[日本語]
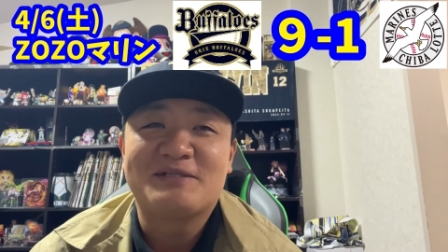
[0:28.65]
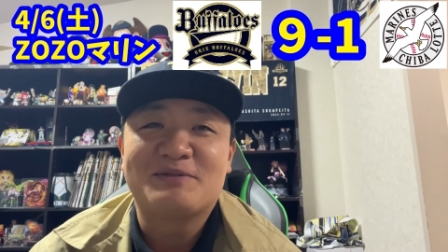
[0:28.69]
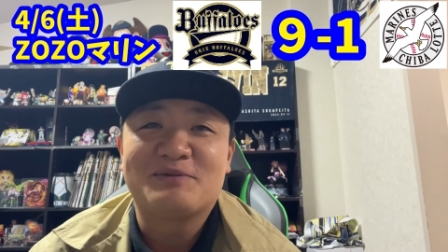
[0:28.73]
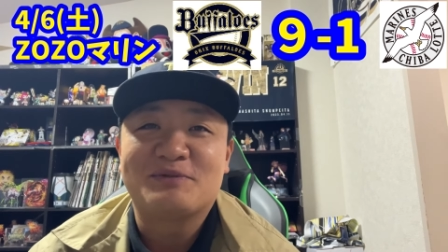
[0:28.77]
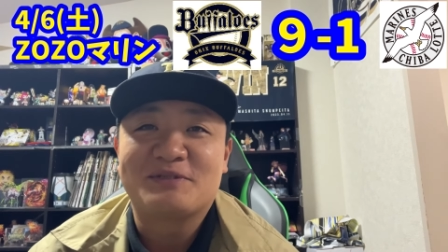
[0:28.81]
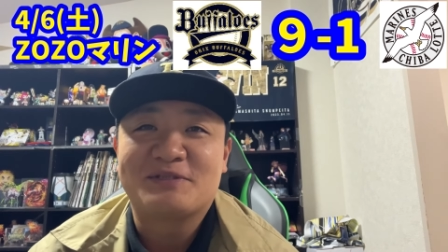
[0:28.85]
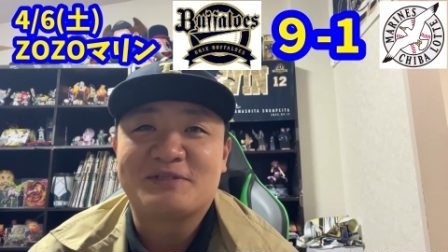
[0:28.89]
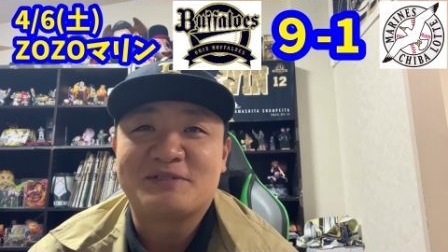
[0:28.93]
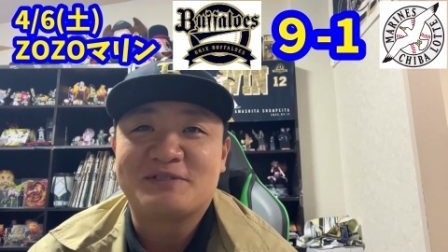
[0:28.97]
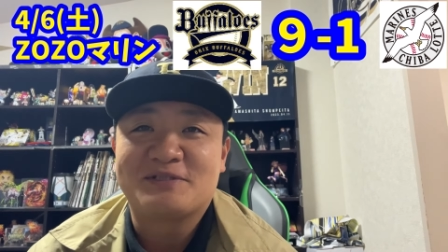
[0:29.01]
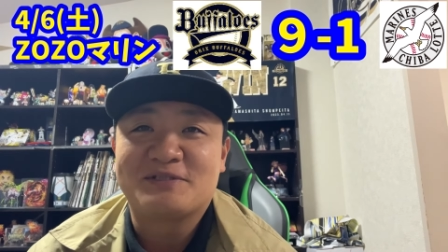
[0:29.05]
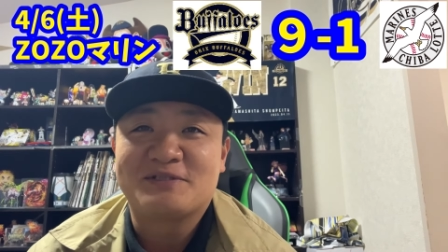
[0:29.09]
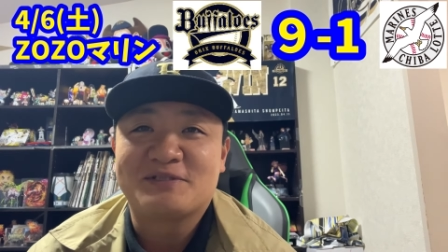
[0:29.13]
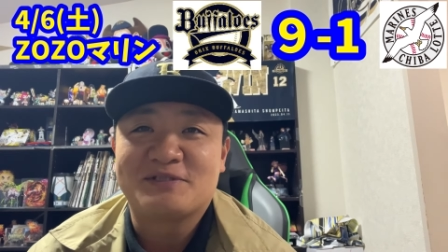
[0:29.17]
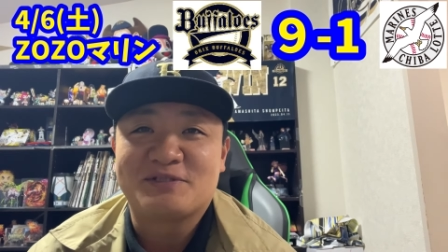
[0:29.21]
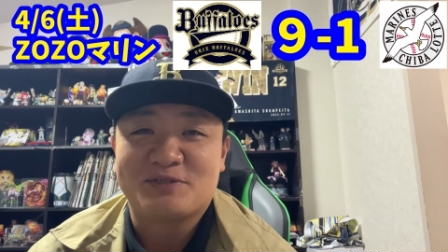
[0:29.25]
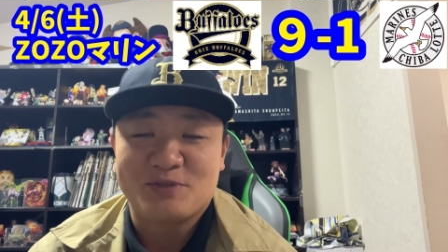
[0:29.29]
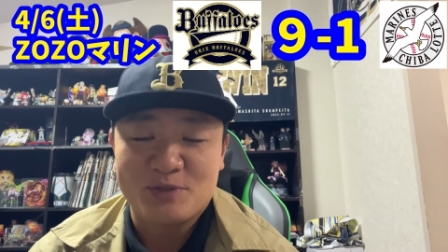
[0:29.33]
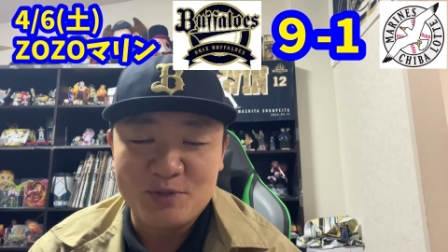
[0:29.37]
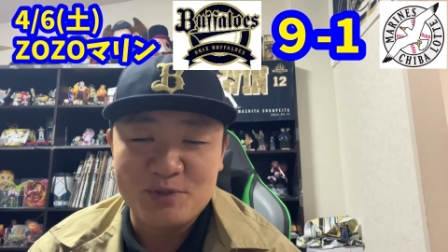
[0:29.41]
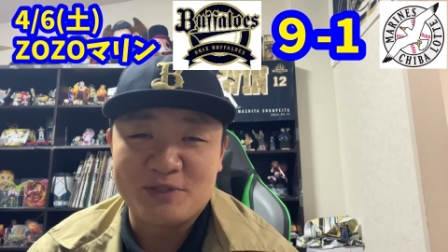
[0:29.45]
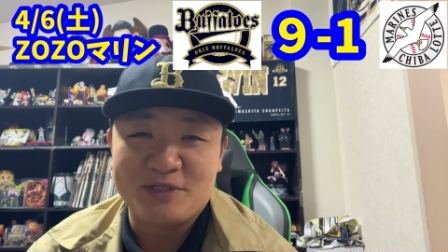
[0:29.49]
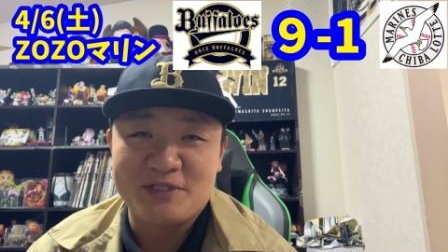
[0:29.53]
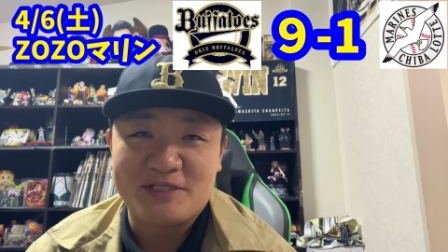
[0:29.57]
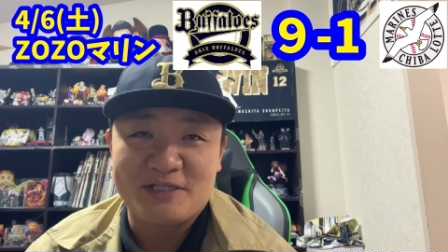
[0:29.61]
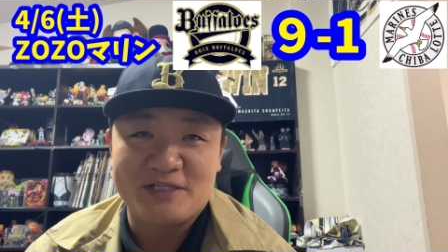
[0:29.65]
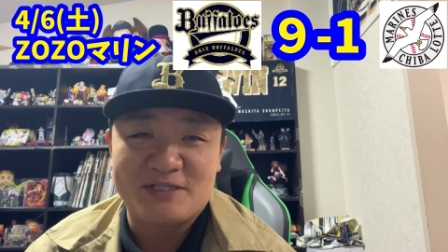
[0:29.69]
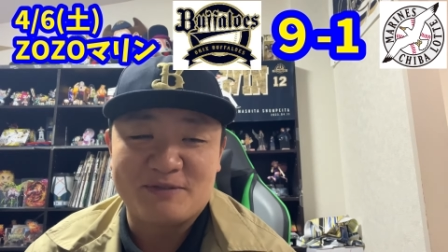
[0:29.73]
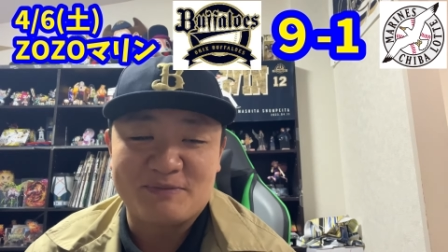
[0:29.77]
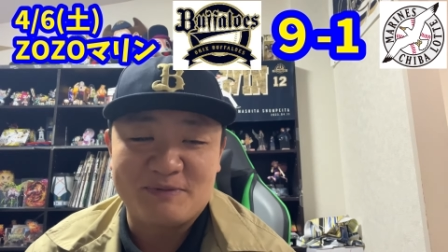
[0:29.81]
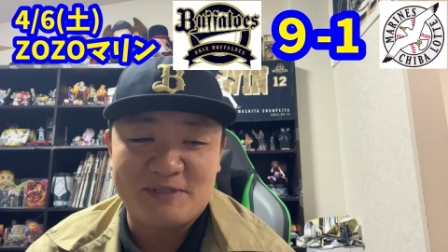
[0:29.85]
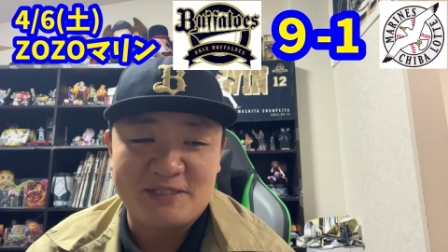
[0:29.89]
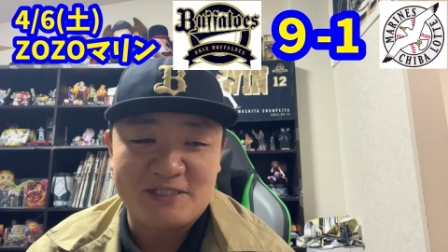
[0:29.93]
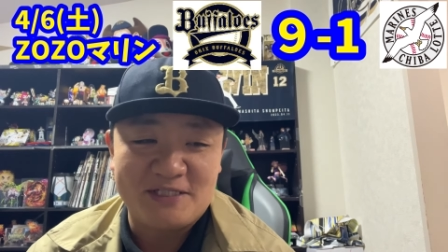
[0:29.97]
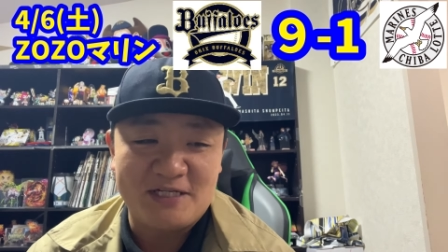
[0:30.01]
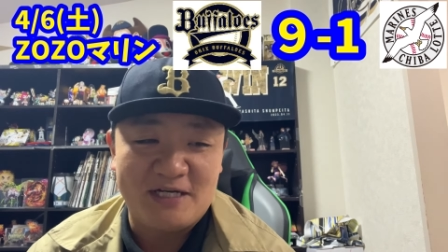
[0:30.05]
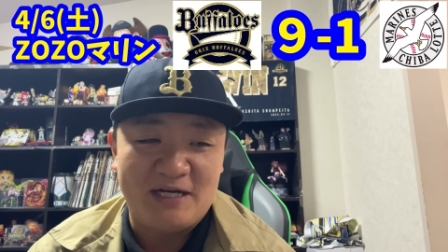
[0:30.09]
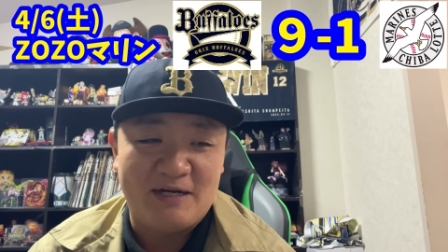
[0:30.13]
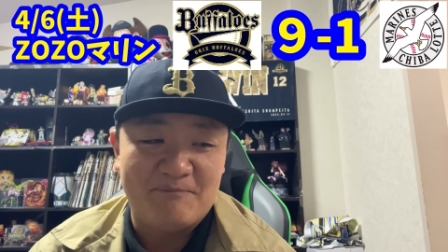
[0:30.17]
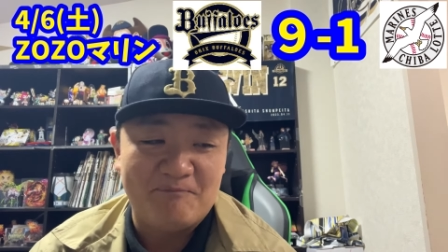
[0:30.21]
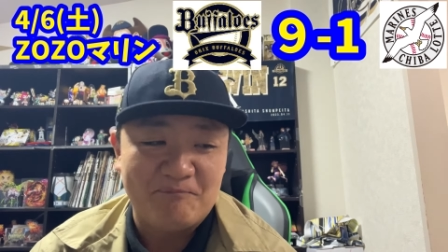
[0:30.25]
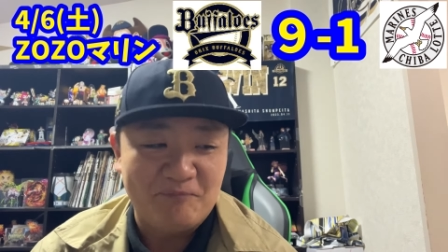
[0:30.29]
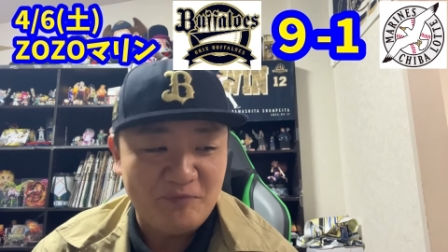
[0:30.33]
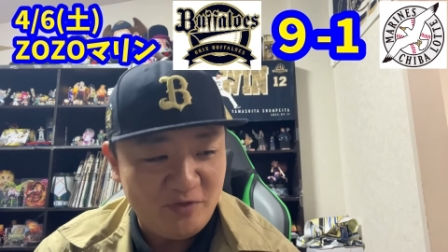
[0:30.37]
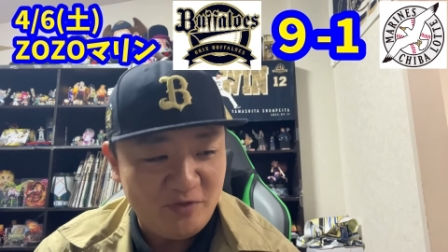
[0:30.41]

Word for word: オリックス勝利いたしました。